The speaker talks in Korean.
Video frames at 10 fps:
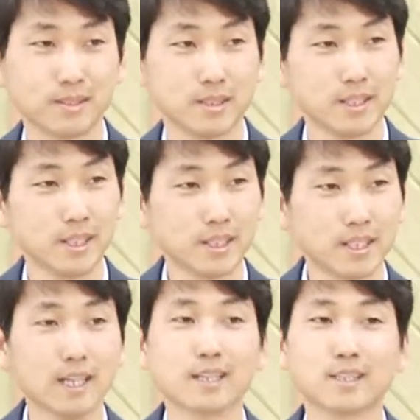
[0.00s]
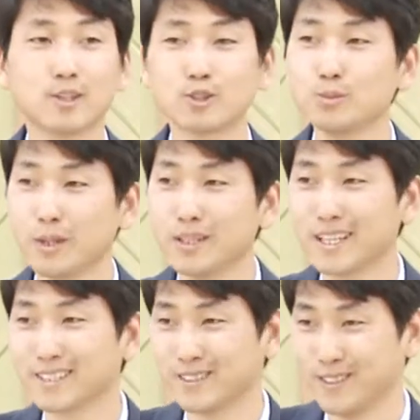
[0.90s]
네, 딱 12명을
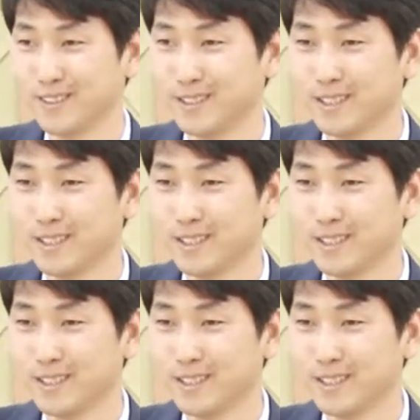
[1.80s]
낳았어요.